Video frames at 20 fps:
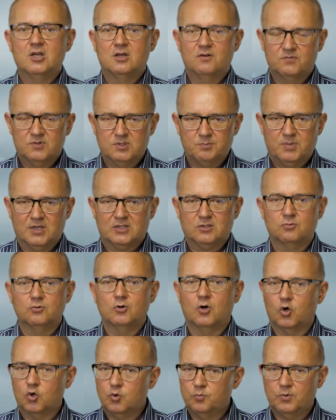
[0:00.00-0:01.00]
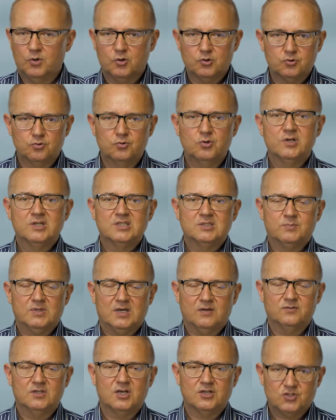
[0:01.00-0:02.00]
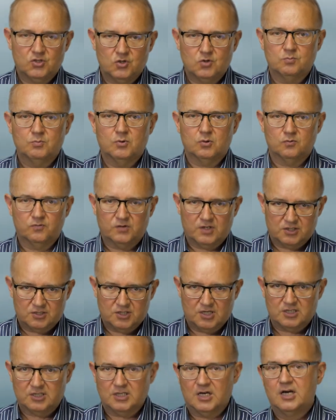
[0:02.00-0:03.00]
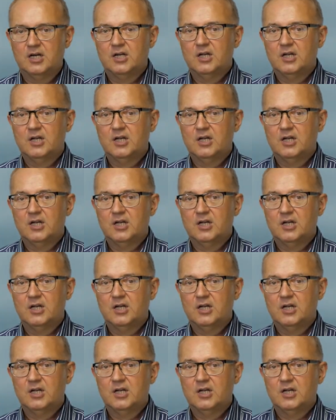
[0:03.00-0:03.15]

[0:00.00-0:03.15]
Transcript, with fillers: w przypadku chorób oczu sprawdza się borówka czarna.